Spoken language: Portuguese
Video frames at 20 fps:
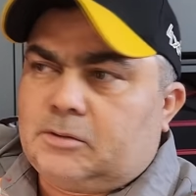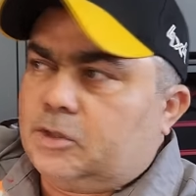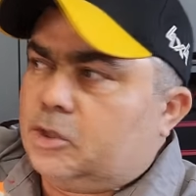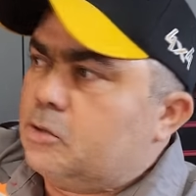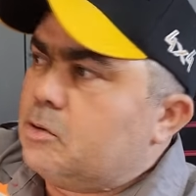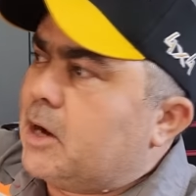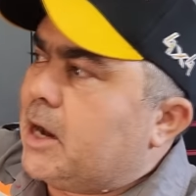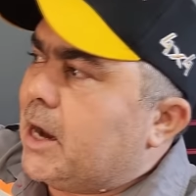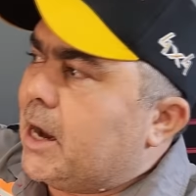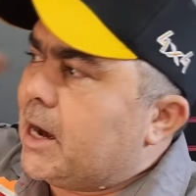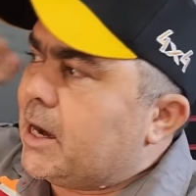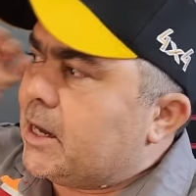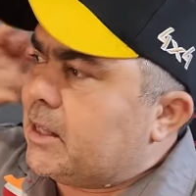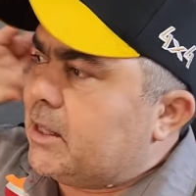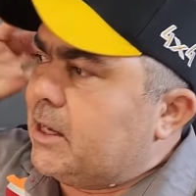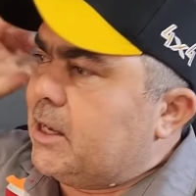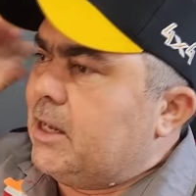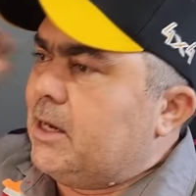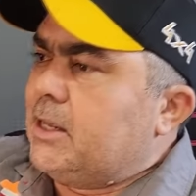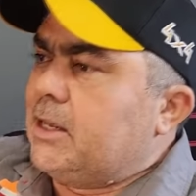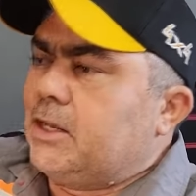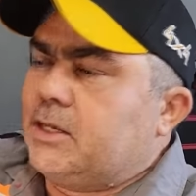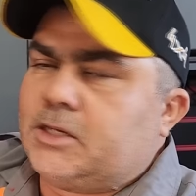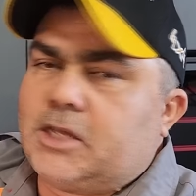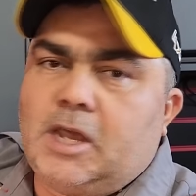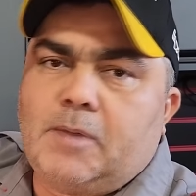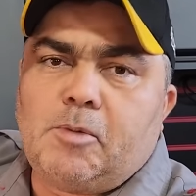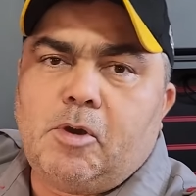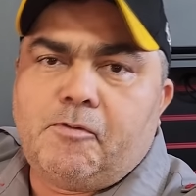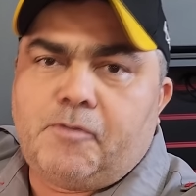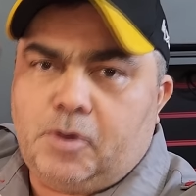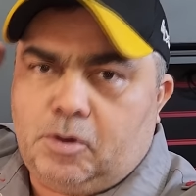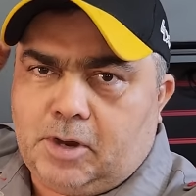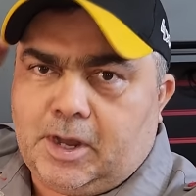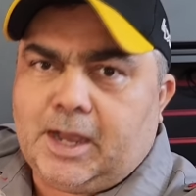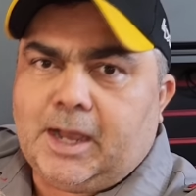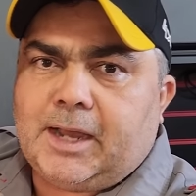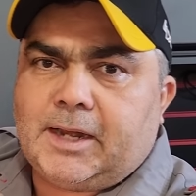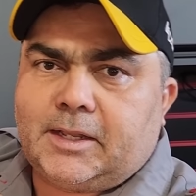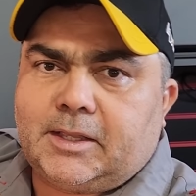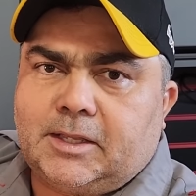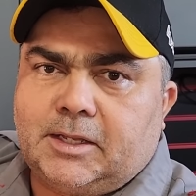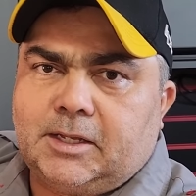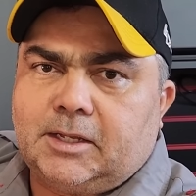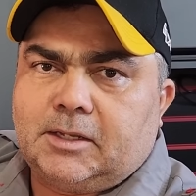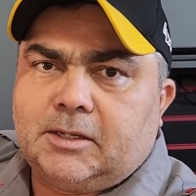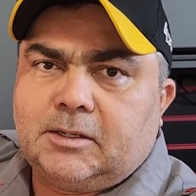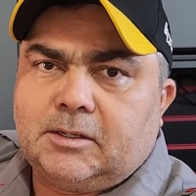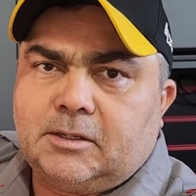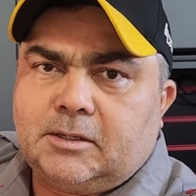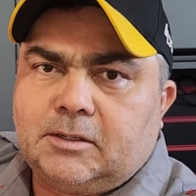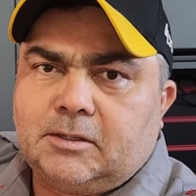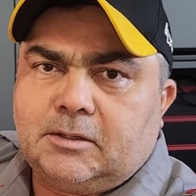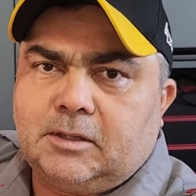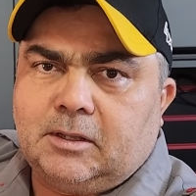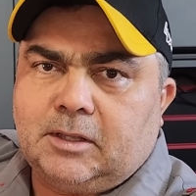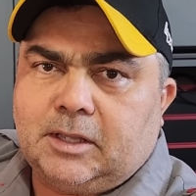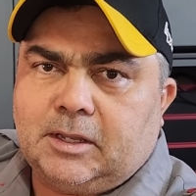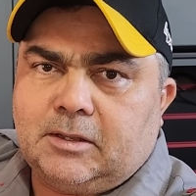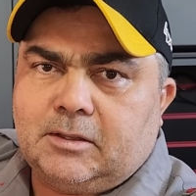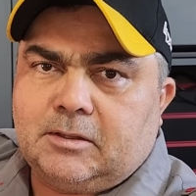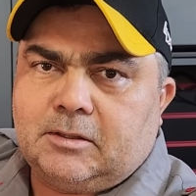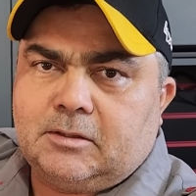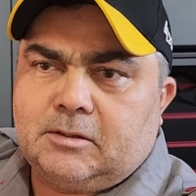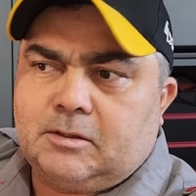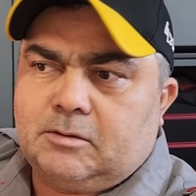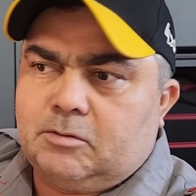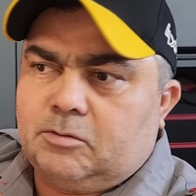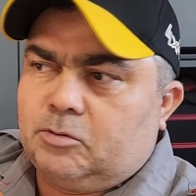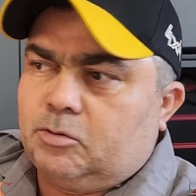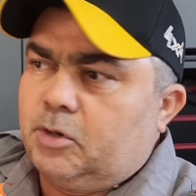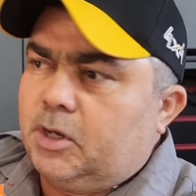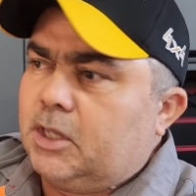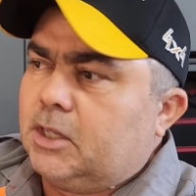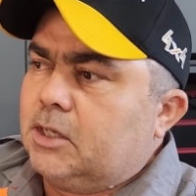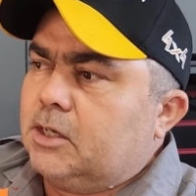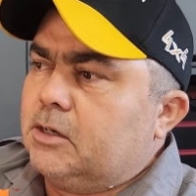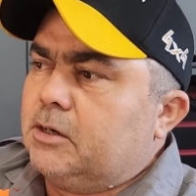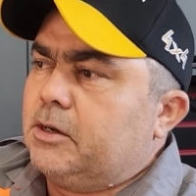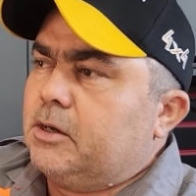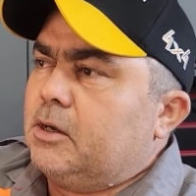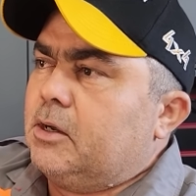tem um cardan ali, a gente removeu o cardan do, do, Renault.